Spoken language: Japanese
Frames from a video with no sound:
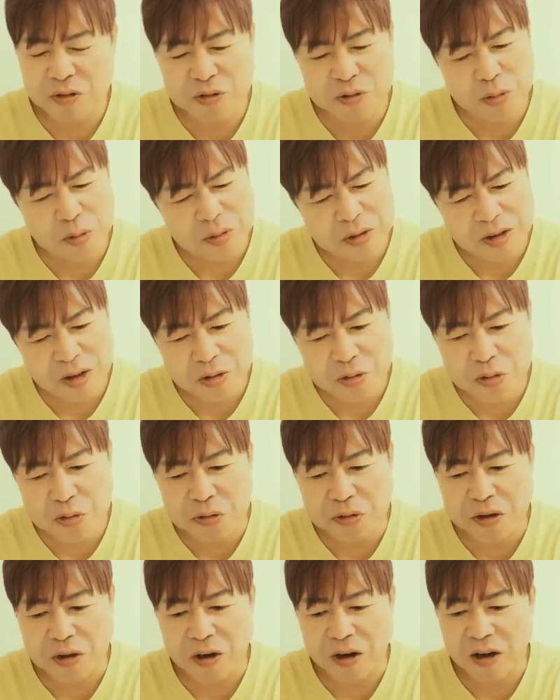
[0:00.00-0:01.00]
太ってとい
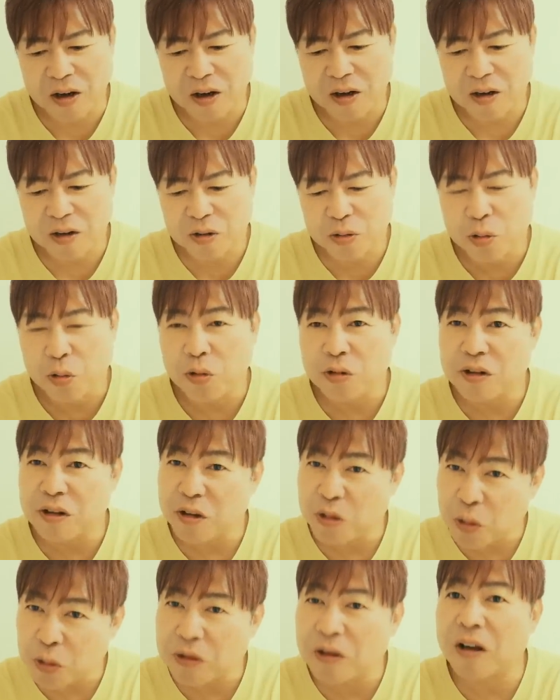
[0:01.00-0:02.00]
うか、
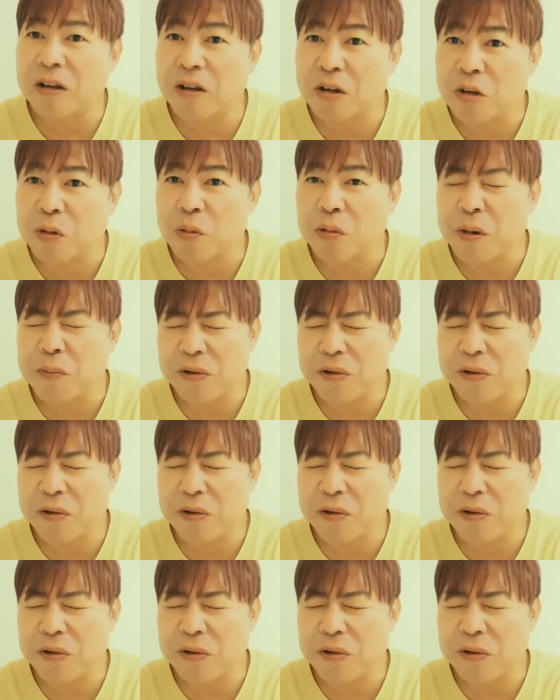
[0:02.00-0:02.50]
年取ったんだと、